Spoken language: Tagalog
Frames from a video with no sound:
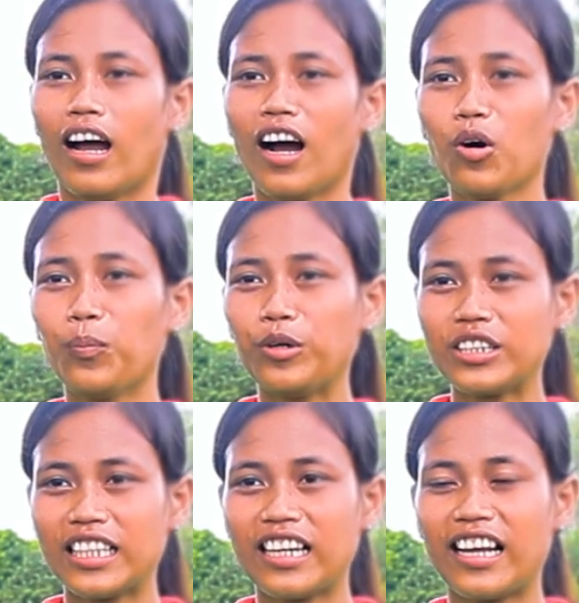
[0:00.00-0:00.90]
Ako
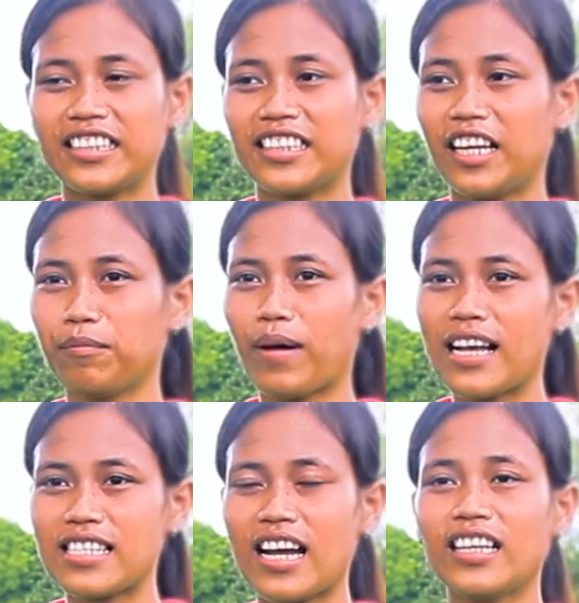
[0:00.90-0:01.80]
po si Clarice
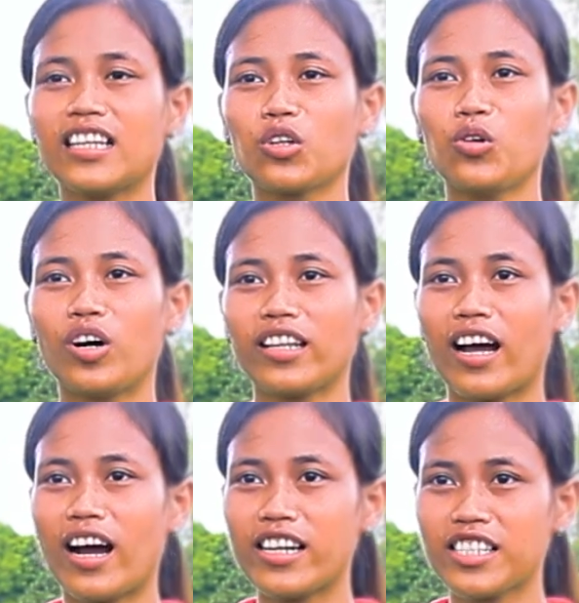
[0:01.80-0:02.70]
Enbasa, natulungan
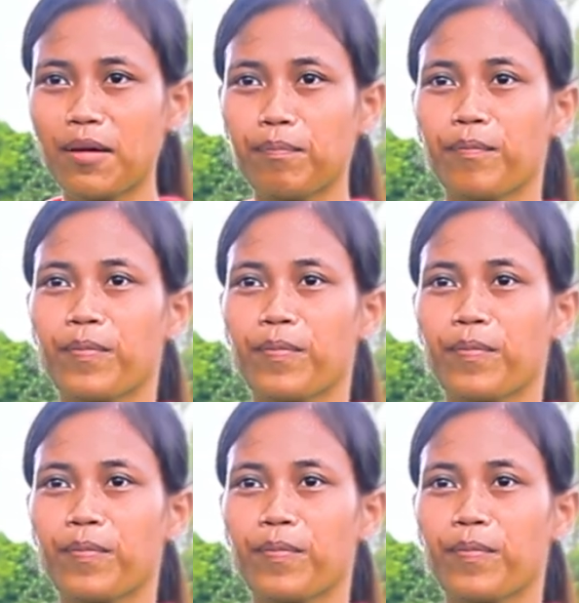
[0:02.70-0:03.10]
ng RCEP.